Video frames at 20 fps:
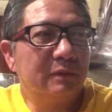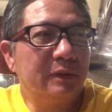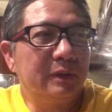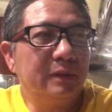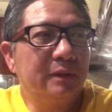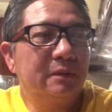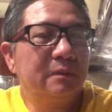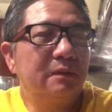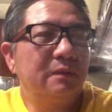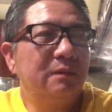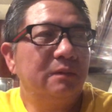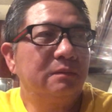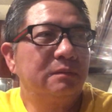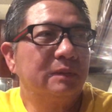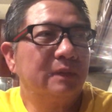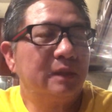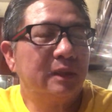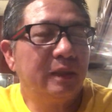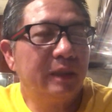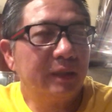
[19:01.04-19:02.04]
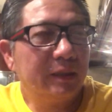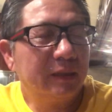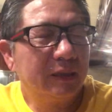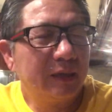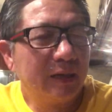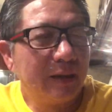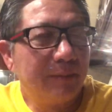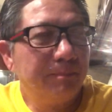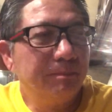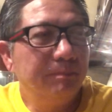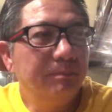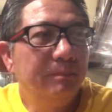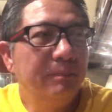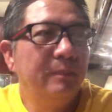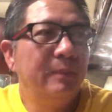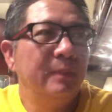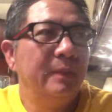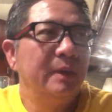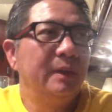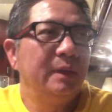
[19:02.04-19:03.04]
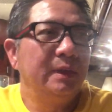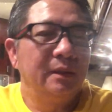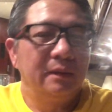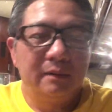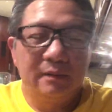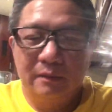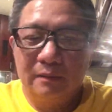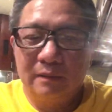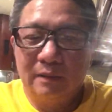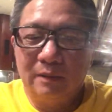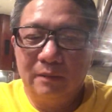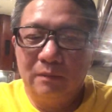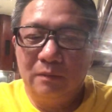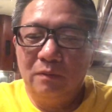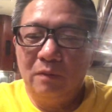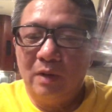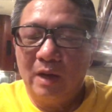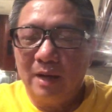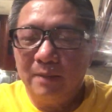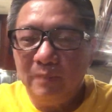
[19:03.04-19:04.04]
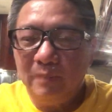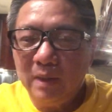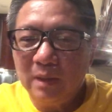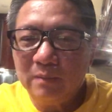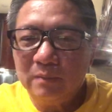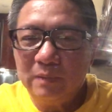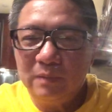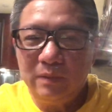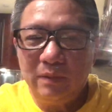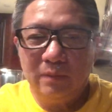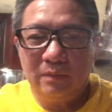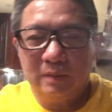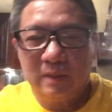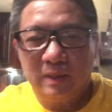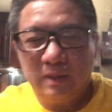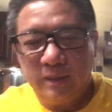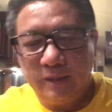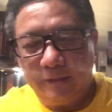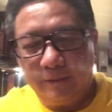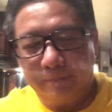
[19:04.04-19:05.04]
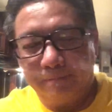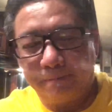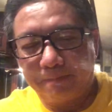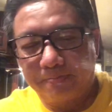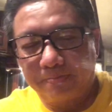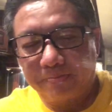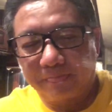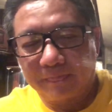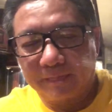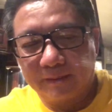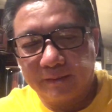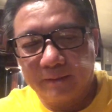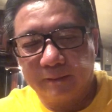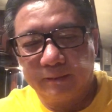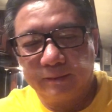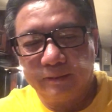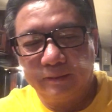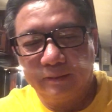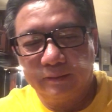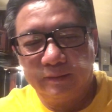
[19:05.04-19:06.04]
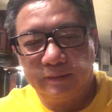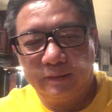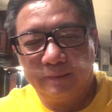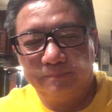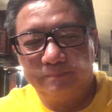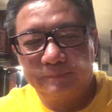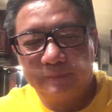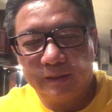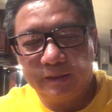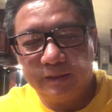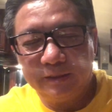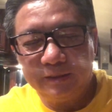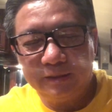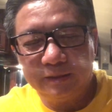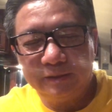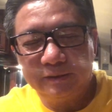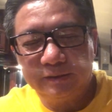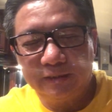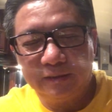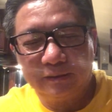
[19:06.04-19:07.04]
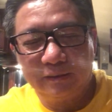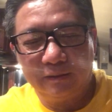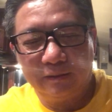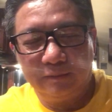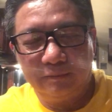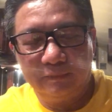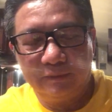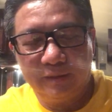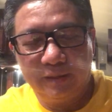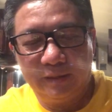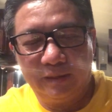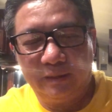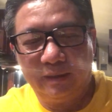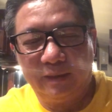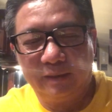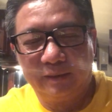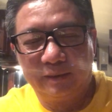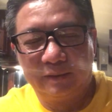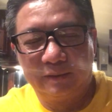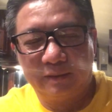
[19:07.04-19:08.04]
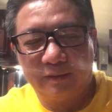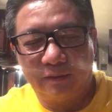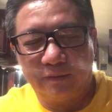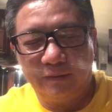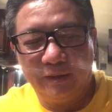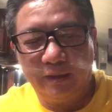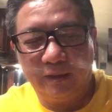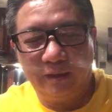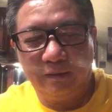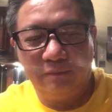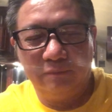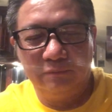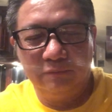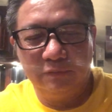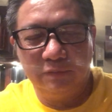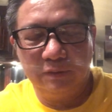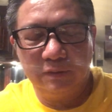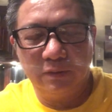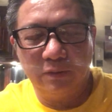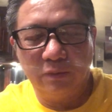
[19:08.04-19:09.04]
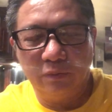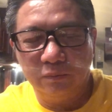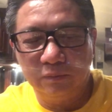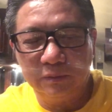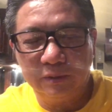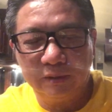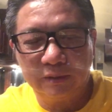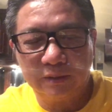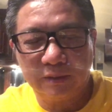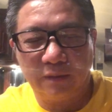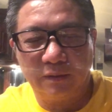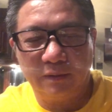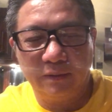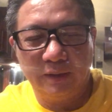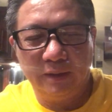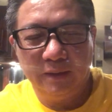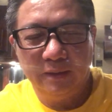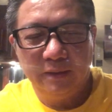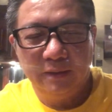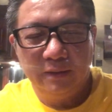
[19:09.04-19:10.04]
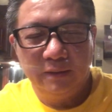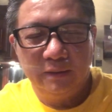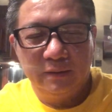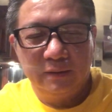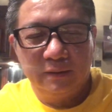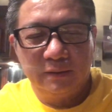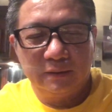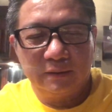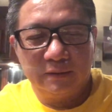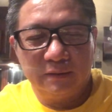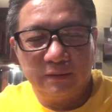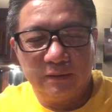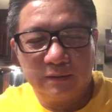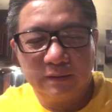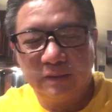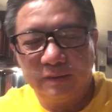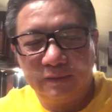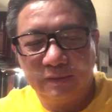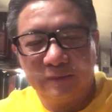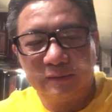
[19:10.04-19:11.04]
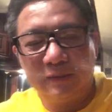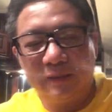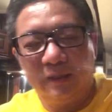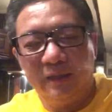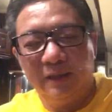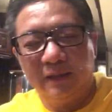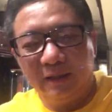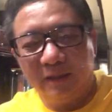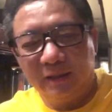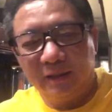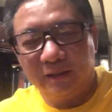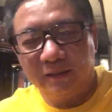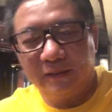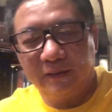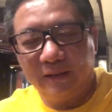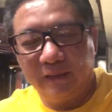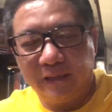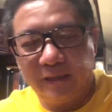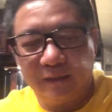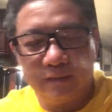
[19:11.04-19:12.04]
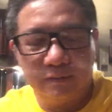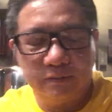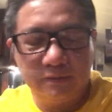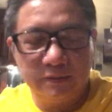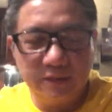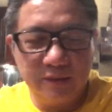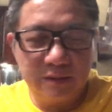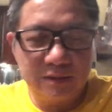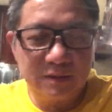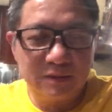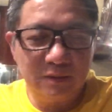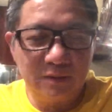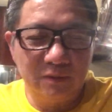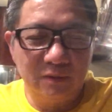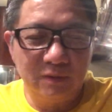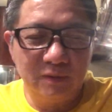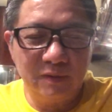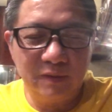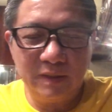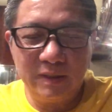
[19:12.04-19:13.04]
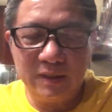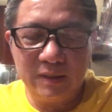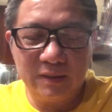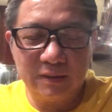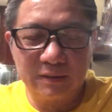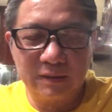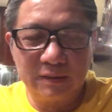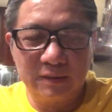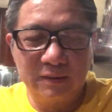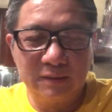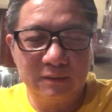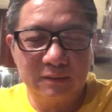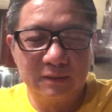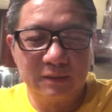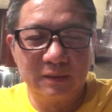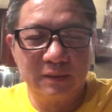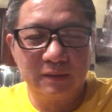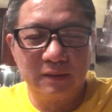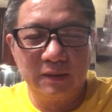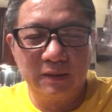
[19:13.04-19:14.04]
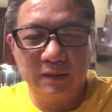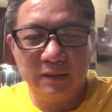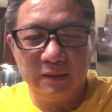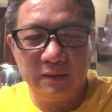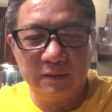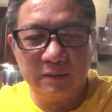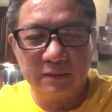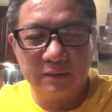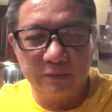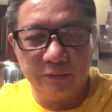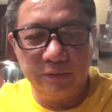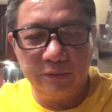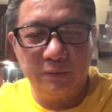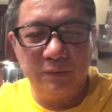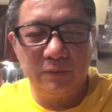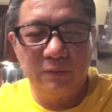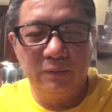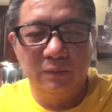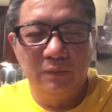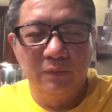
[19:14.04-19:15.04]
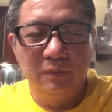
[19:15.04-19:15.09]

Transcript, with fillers: rồi lúc cách đây cả năm ổng qua biết bao nhiêu kỳ thập tử nhất sinh không rồi hạch tội ổng rồi đủ thứ tội rồi kinh tế lên rồi nạn con dịch xuống bây giờ tin cái tế tiêu